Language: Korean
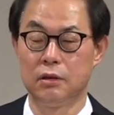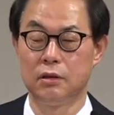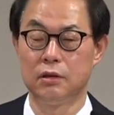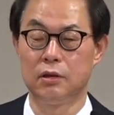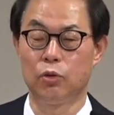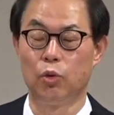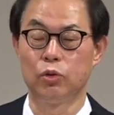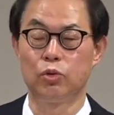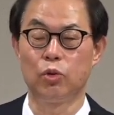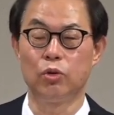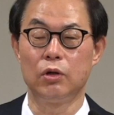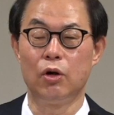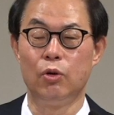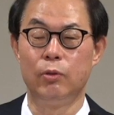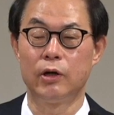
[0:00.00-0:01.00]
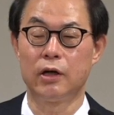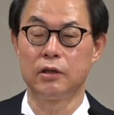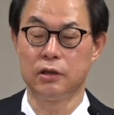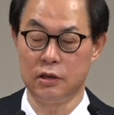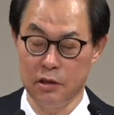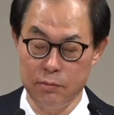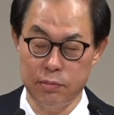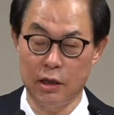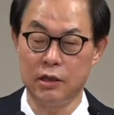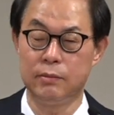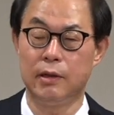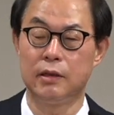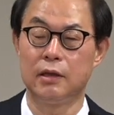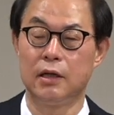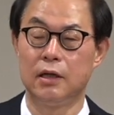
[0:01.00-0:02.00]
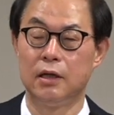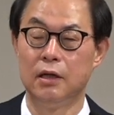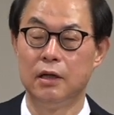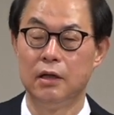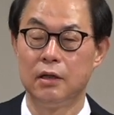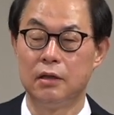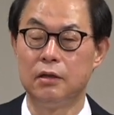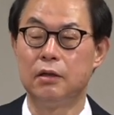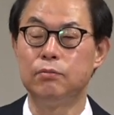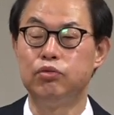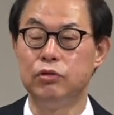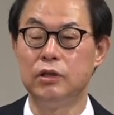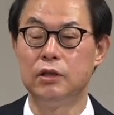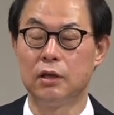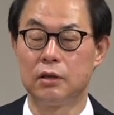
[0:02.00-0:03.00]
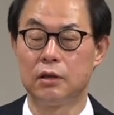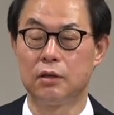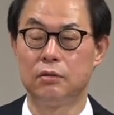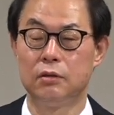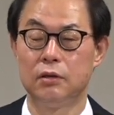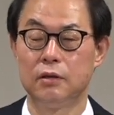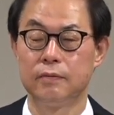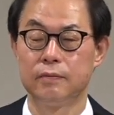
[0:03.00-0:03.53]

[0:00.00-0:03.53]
이제 곧 소돔과 고모라 같이 심판이 말다 그런 분위기였다고.